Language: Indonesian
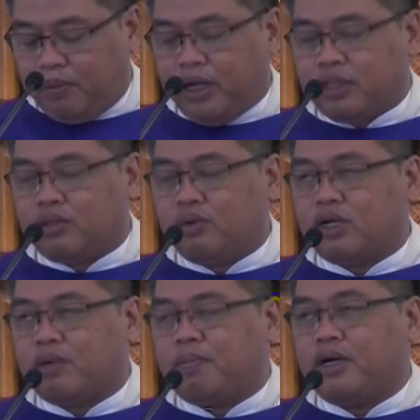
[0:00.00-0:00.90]

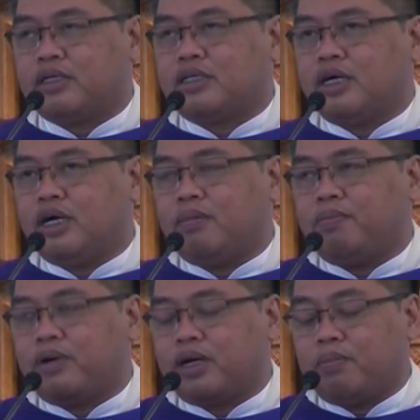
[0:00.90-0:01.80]
batu kepada
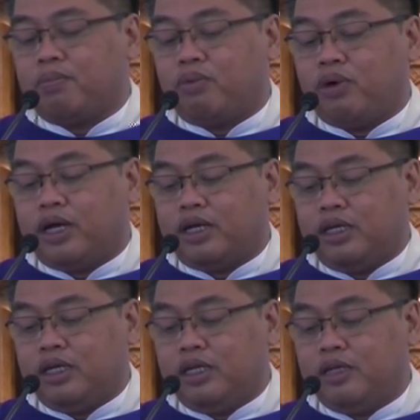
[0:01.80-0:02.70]
perempuan
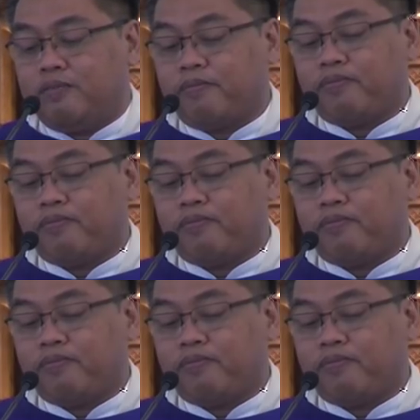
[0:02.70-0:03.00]
ini.